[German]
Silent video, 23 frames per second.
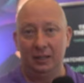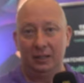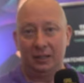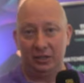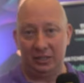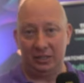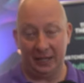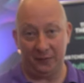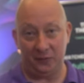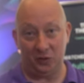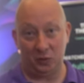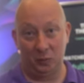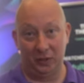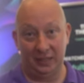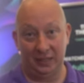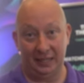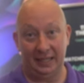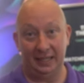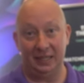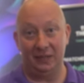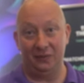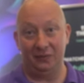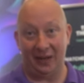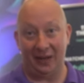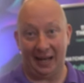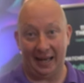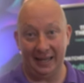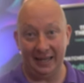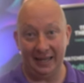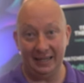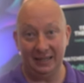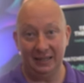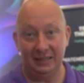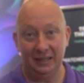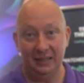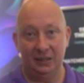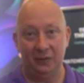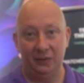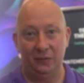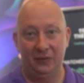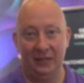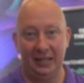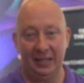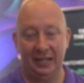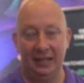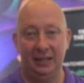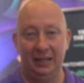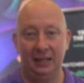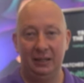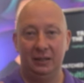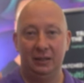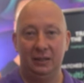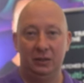Geschäftsmodell, weil wir